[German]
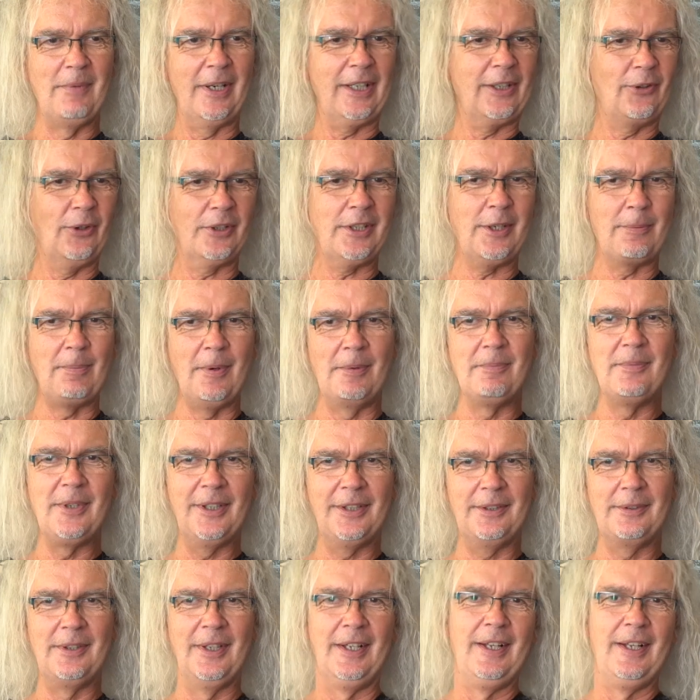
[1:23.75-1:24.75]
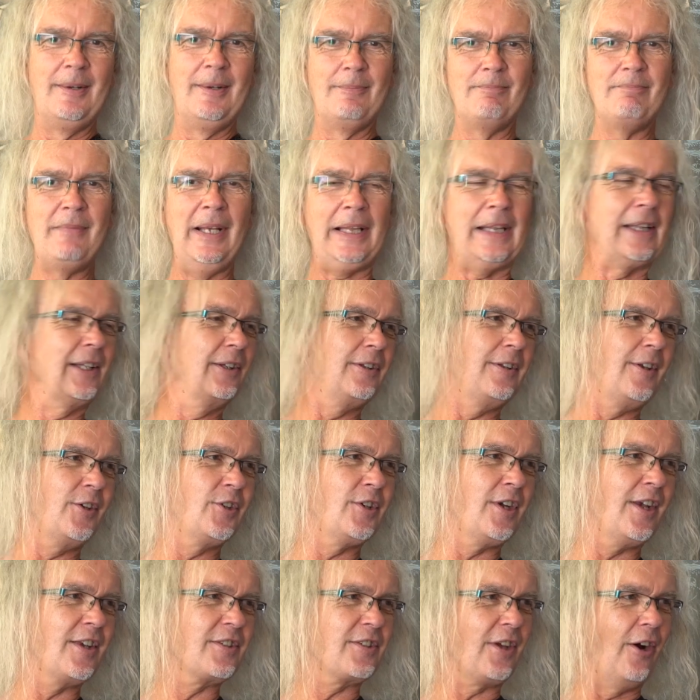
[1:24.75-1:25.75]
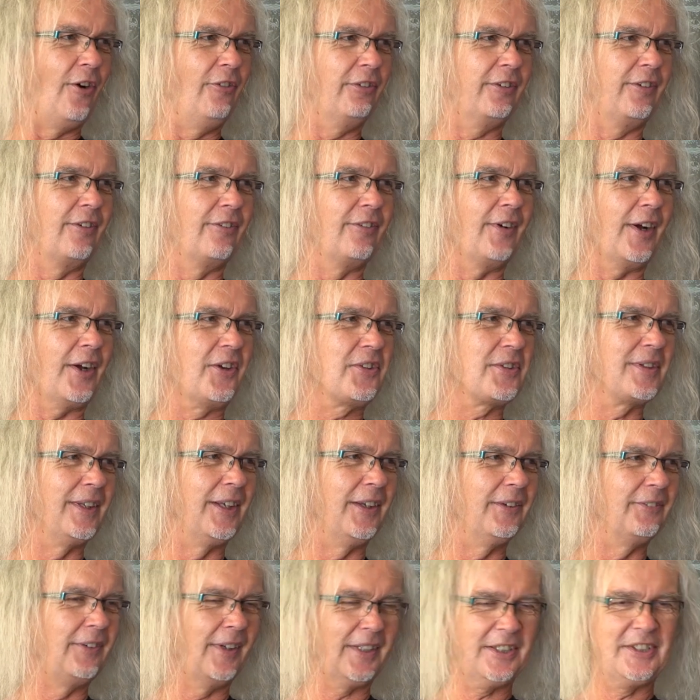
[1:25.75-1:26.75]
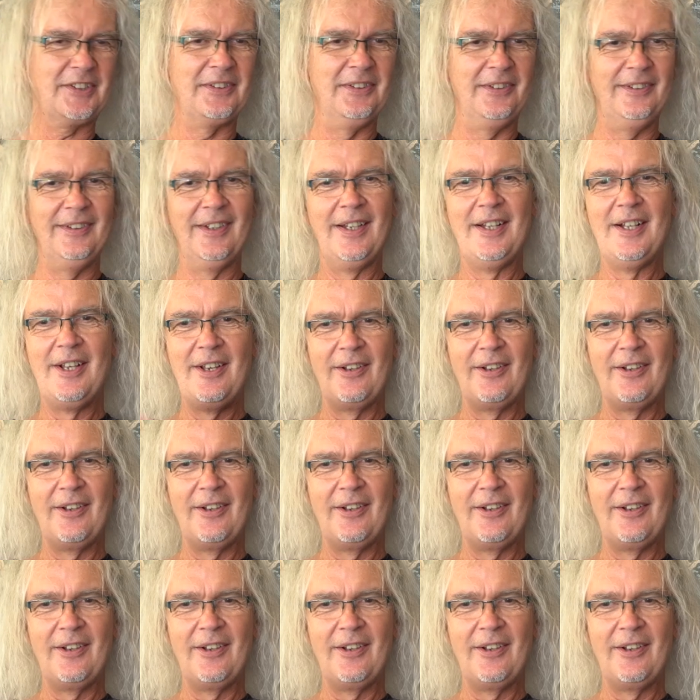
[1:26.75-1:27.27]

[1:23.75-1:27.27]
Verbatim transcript: Mein Gott, ich bin mit Metal-Klischees aufgewachsen